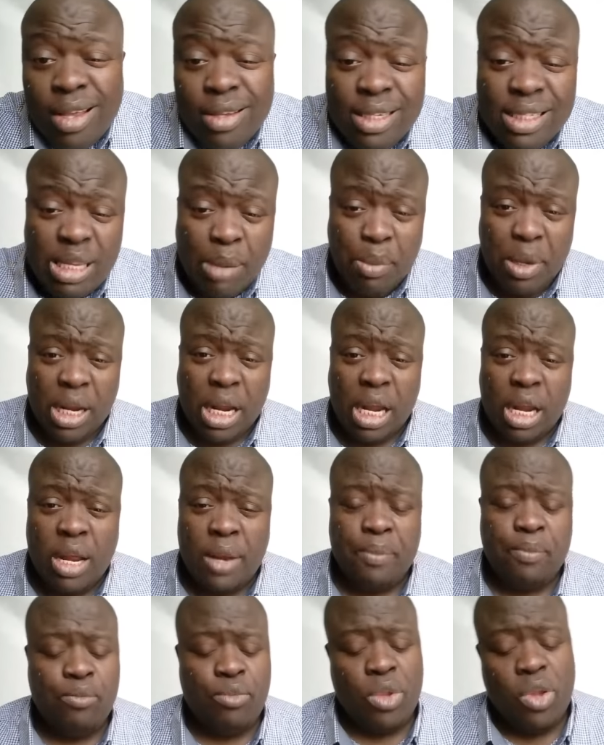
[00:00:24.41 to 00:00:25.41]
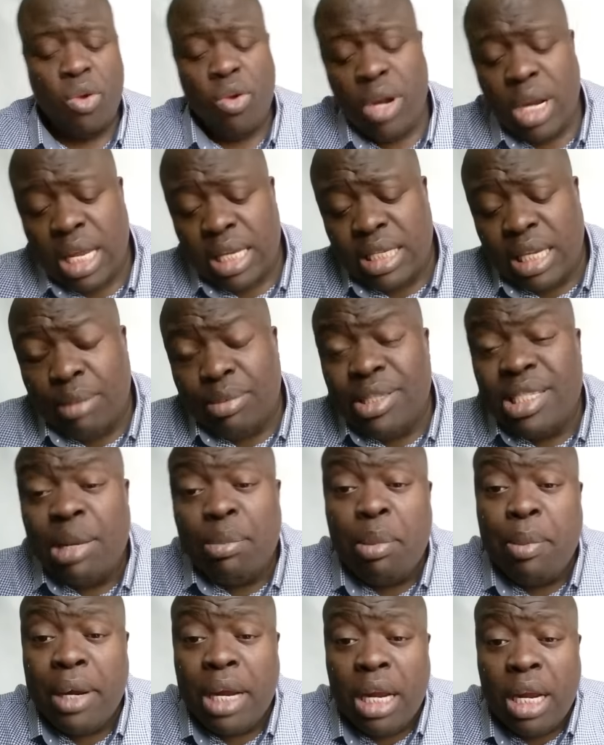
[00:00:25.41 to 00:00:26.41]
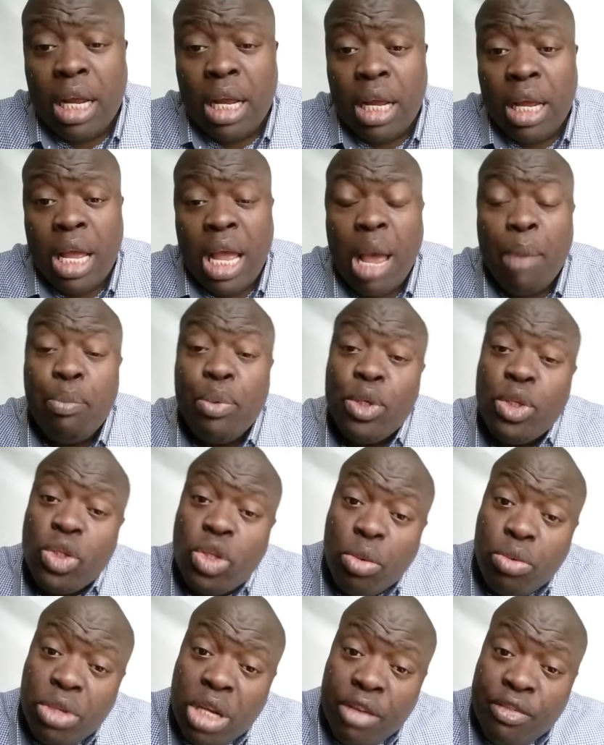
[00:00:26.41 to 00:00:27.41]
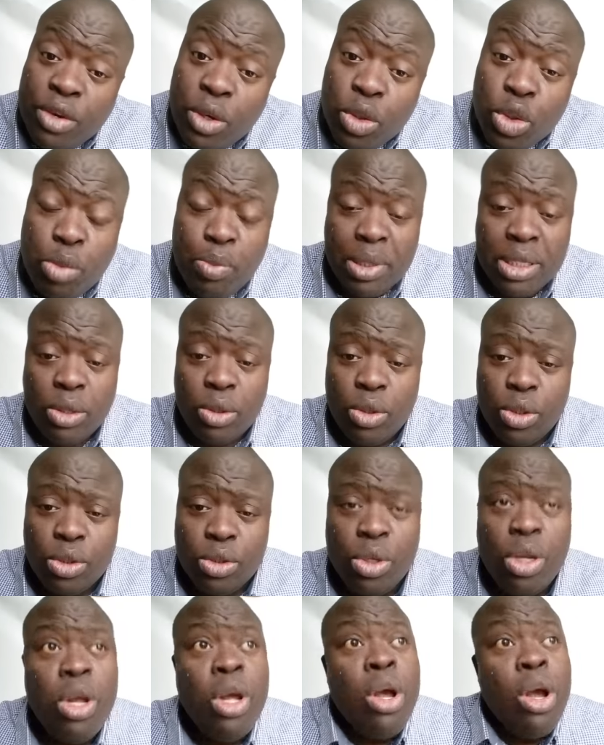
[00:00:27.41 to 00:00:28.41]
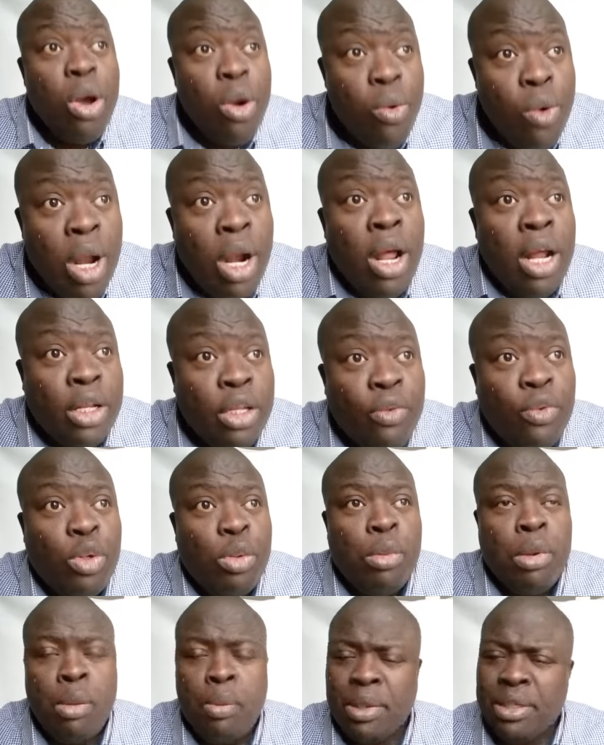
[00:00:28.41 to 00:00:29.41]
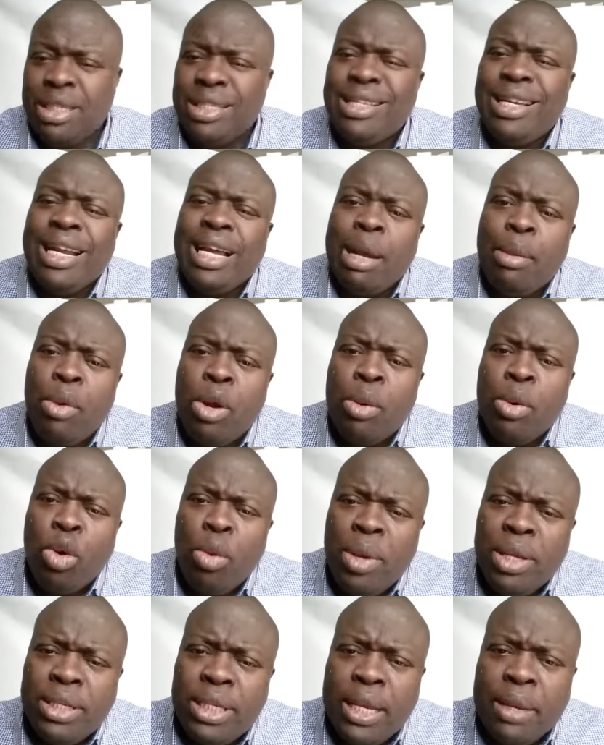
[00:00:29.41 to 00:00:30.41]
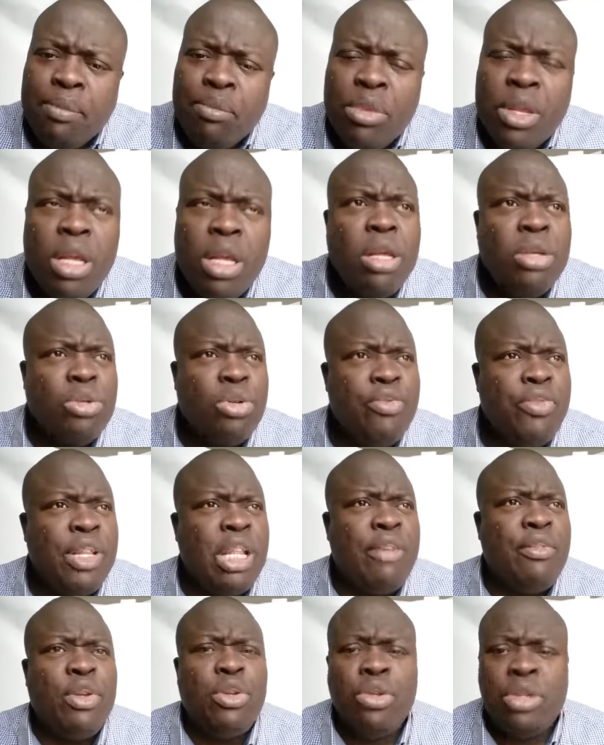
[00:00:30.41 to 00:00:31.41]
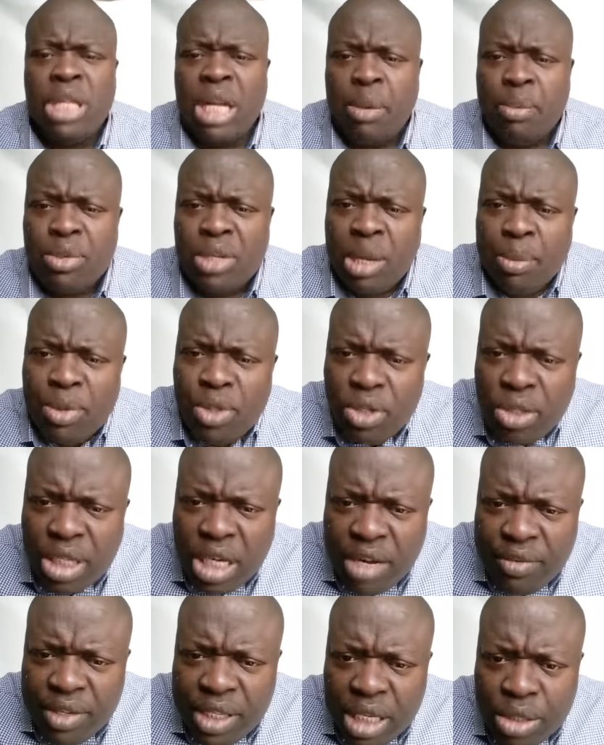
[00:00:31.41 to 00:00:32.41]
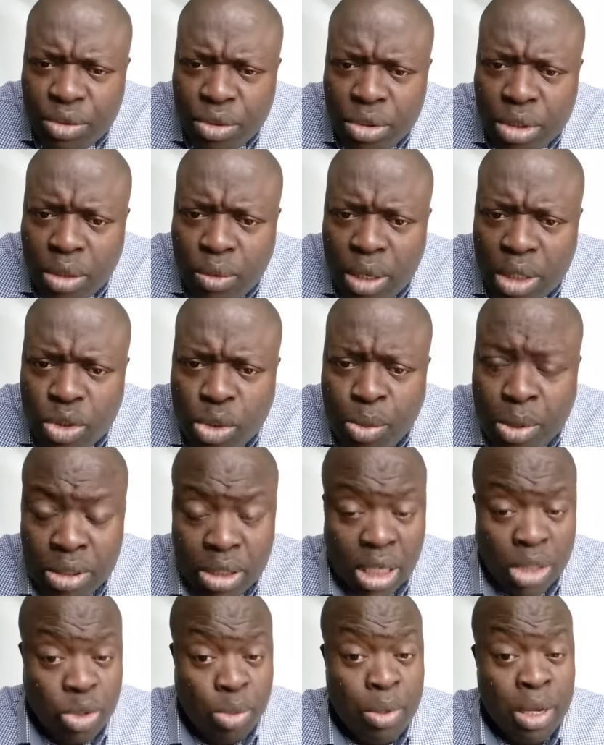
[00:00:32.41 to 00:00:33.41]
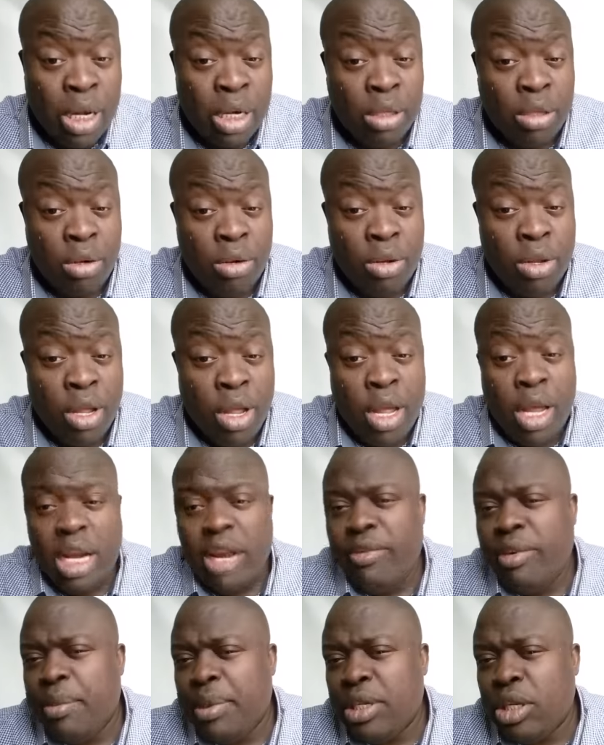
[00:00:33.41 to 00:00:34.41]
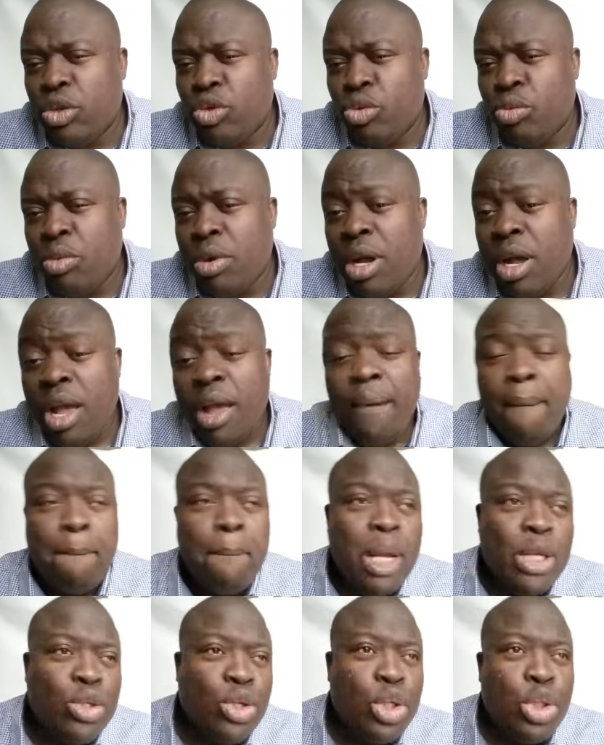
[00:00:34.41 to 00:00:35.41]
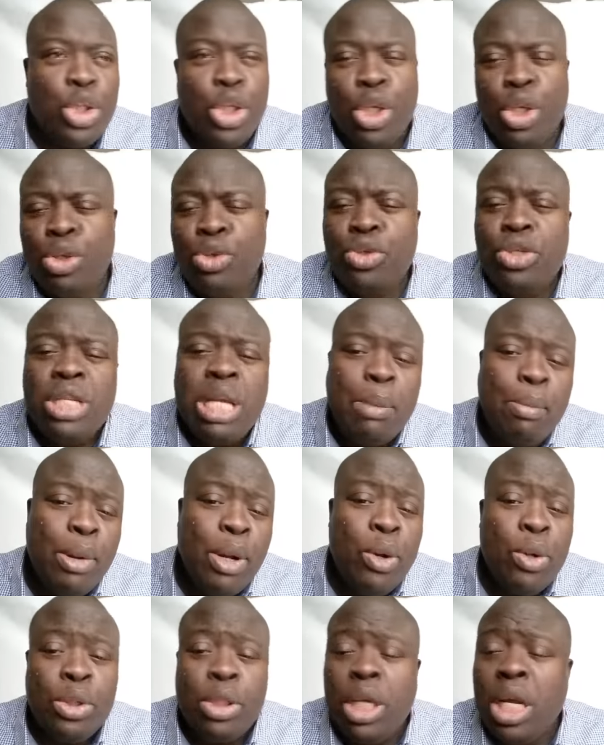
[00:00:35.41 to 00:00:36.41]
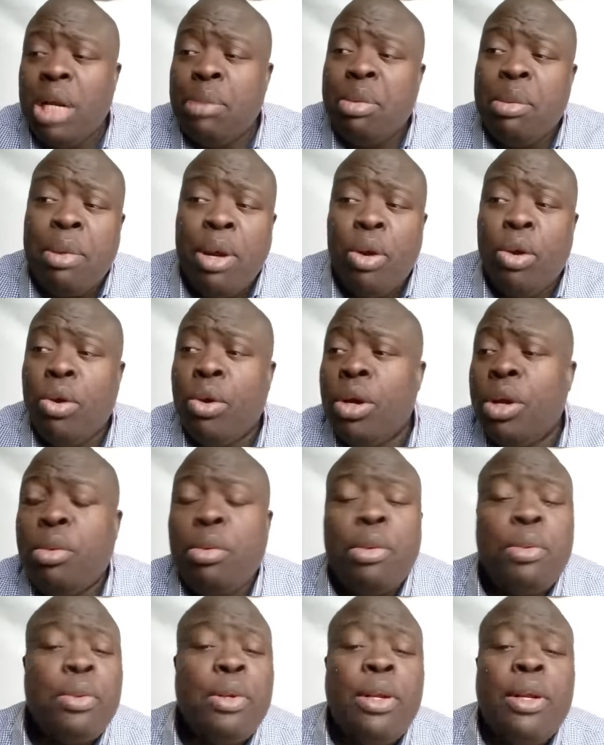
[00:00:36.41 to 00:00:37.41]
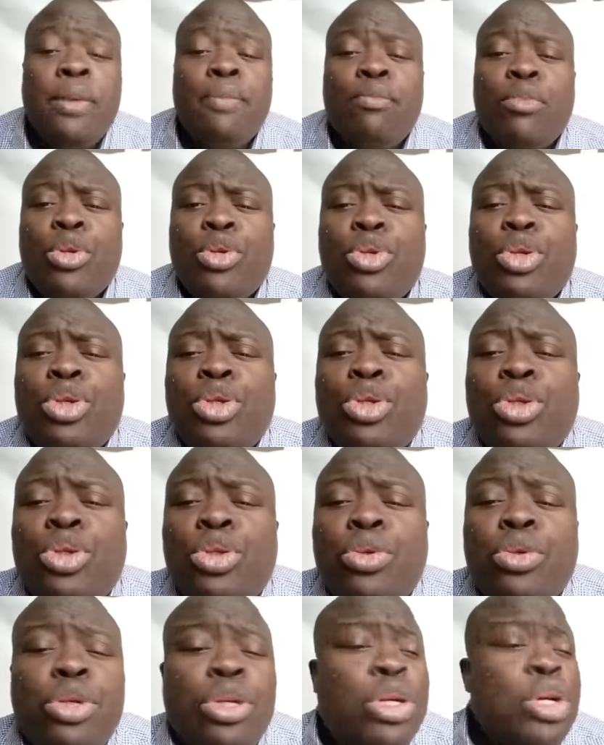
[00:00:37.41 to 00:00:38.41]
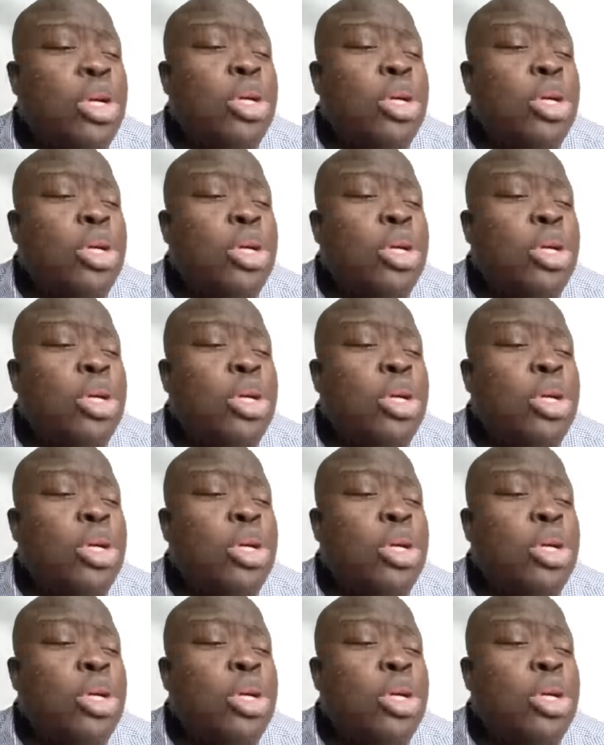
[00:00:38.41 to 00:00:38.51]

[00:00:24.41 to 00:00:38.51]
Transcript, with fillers: Si ça plaît à quelqu'un, on est ensemble. Si ça plaît pas à quelqu'un, hein, appuie stop sur la vidéo, tu passes à autre chose. Ou alors, arrête autrement. Parce que c'est le cabane, comment c'est Tu fais d'ailleurs, tu ne ça la personne te David d'insulte. Hein, c'est quoi ce mot C'est quoi ce mot Arrêtez-le. pas ça sur moi. Parce que j'ai reçu il n'y a pas longtemps le piment congolais, oui, mon C'est chaud.